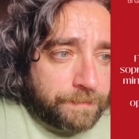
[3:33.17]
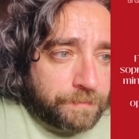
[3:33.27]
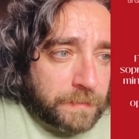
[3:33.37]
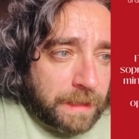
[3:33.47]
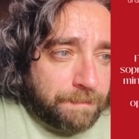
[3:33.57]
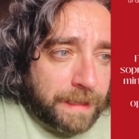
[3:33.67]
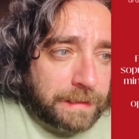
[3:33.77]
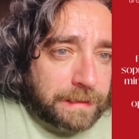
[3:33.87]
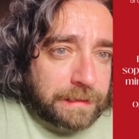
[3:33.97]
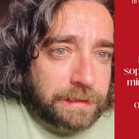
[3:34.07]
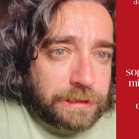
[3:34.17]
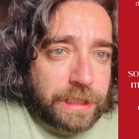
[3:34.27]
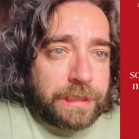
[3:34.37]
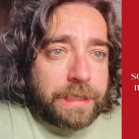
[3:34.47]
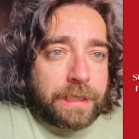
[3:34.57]
la parità di
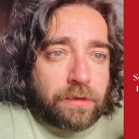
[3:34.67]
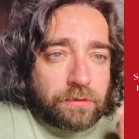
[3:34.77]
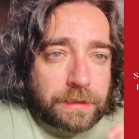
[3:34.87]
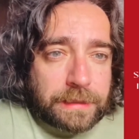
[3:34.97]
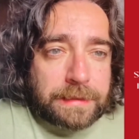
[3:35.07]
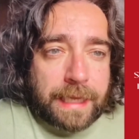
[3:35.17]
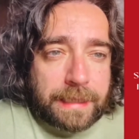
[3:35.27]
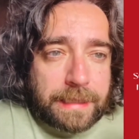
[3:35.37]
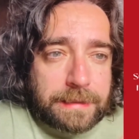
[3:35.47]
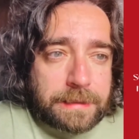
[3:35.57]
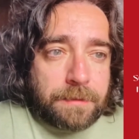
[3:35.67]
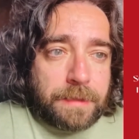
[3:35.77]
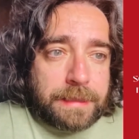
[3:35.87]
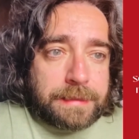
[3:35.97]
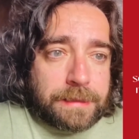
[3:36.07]
genere, contrastare le
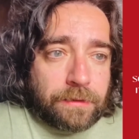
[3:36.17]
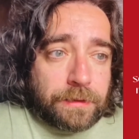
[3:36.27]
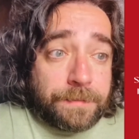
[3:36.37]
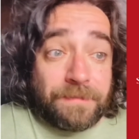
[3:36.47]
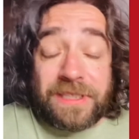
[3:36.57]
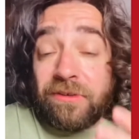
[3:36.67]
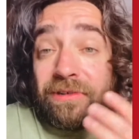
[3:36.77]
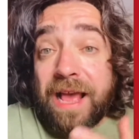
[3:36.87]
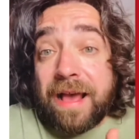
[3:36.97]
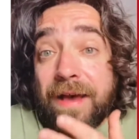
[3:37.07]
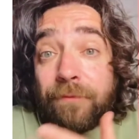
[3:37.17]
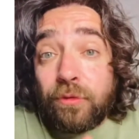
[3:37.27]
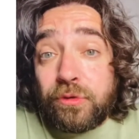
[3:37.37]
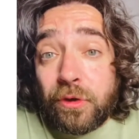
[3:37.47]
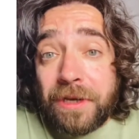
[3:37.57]
discriminazioni, se non ha
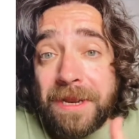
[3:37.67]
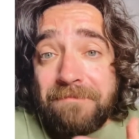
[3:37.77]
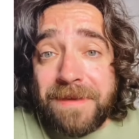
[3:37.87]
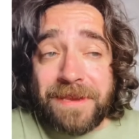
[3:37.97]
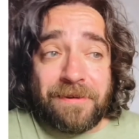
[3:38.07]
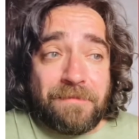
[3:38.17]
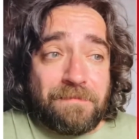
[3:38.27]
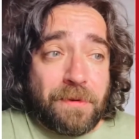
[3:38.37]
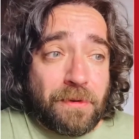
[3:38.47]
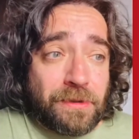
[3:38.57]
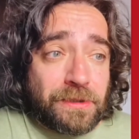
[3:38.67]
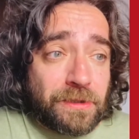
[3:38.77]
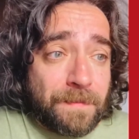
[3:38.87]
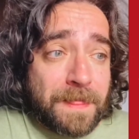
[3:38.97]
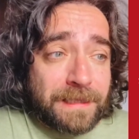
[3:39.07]
avuto nemmeno il
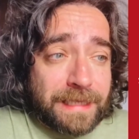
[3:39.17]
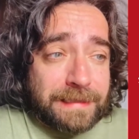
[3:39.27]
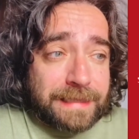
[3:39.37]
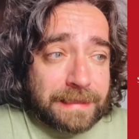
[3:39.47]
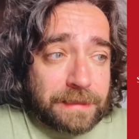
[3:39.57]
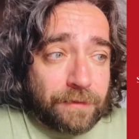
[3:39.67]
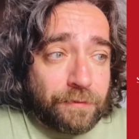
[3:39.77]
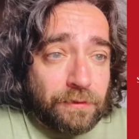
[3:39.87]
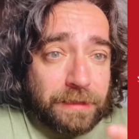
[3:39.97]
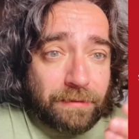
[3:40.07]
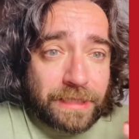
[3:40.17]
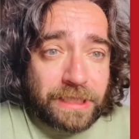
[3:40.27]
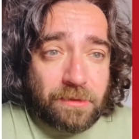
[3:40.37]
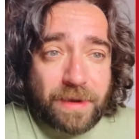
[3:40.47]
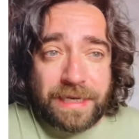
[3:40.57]
polso di alzarsi di fronte a una
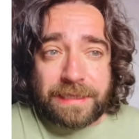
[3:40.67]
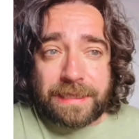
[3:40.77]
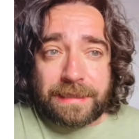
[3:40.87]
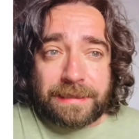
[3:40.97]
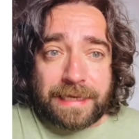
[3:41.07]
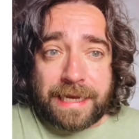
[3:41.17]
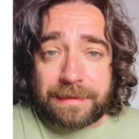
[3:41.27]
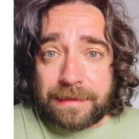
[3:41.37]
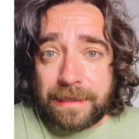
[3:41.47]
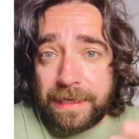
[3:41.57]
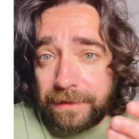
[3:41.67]
sequela di cretinate,